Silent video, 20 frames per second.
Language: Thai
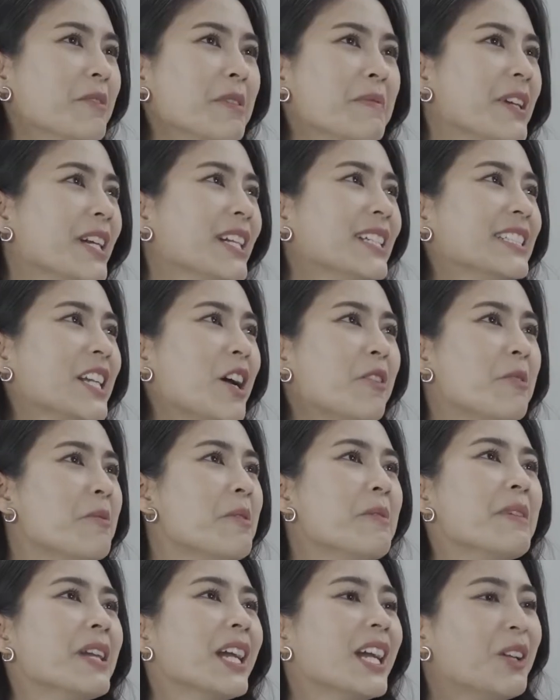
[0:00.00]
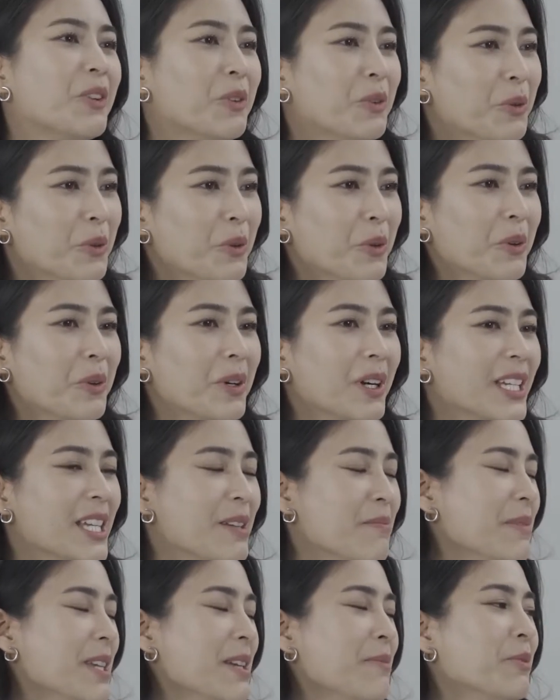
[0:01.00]
ไม่มีใครแซวเพราะไม่มีใครรู้ก็
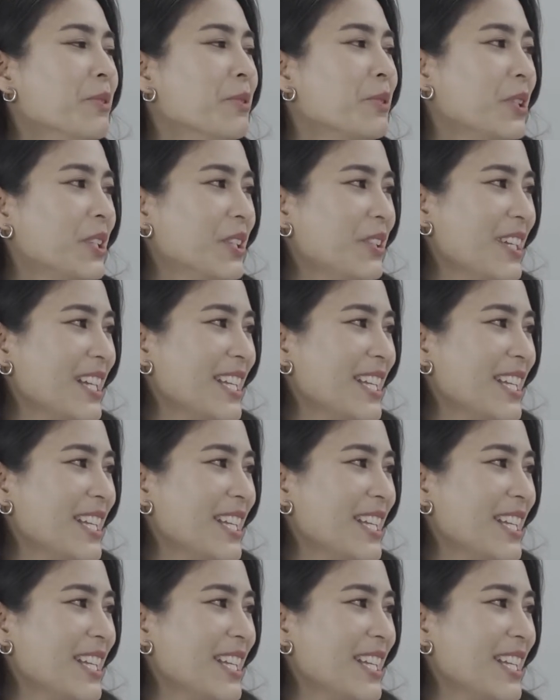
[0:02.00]
ยิ้มยิ้มอยู่คนเดีย